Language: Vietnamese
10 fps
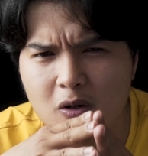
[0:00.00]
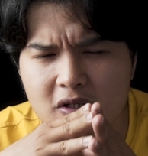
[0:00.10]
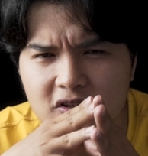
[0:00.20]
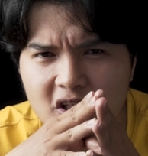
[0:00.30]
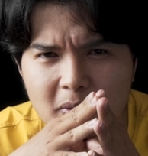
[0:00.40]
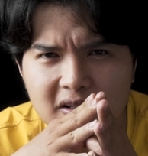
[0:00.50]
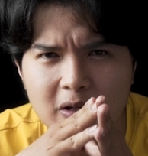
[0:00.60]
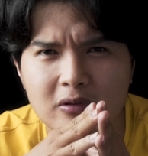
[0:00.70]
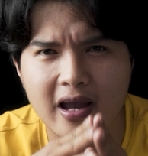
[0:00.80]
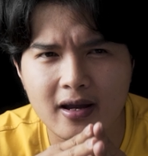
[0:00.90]
cố định cho bạn
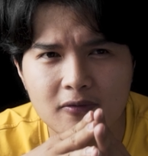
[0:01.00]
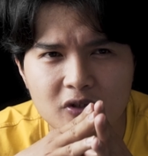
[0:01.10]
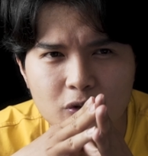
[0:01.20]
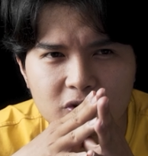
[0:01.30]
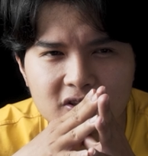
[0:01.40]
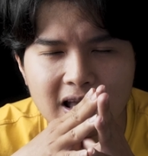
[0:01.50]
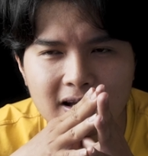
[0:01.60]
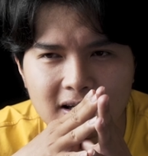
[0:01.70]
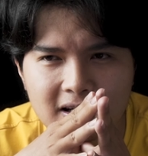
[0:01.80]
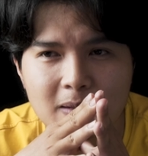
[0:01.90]
theo tháng ví dụ như
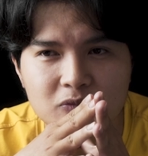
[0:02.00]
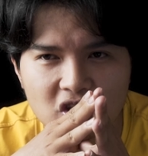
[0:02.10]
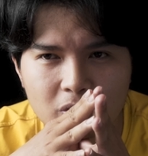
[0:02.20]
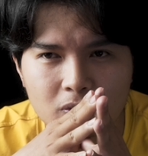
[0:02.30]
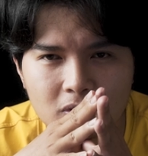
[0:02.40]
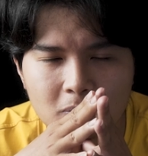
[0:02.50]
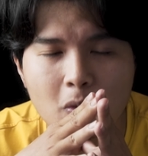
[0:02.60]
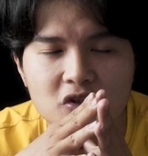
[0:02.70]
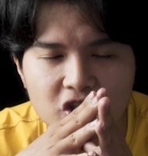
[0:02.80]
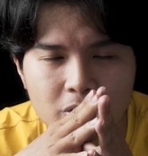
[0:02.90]
tháng này 5 triệu
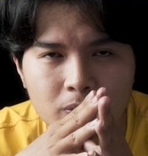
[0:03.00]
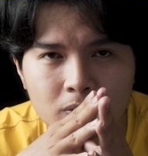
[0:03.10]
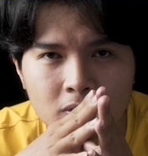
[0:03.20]
4 triệu